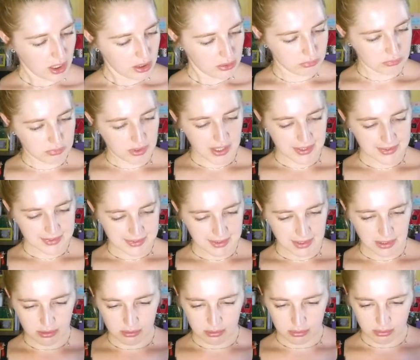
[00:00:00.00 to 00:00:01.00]
Donc là,
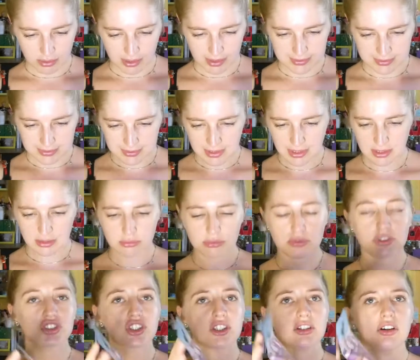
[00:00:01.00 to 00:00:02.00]
c'est euh, un thé.
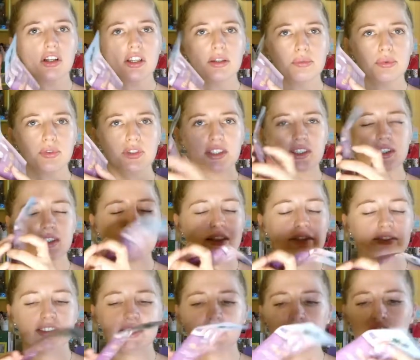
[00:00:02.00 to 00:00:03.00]
Donc j'adore les petits thés
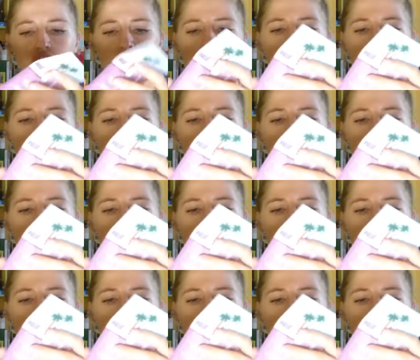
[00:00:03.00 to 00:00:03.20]
en sachet